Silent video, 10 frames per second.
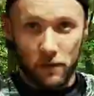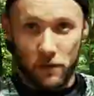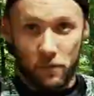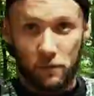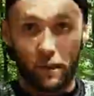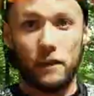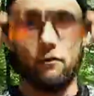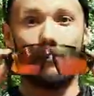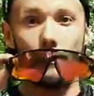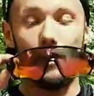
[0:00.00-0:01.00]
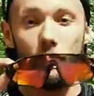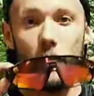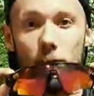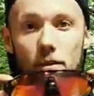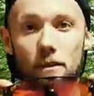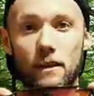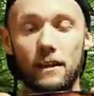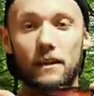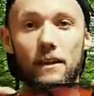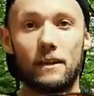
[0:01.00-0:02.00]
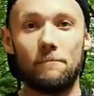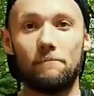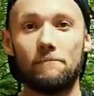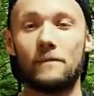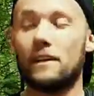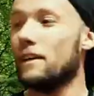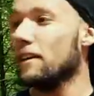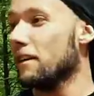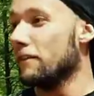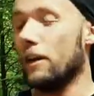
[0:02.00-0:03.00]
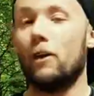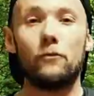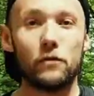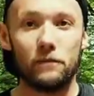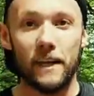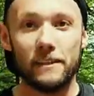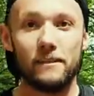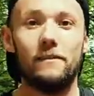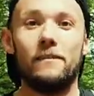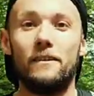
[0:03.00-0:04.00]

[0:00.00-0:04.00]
ich diese Sonnenbrille oben drauf habe. Ähm, wir laufen durch den Wald,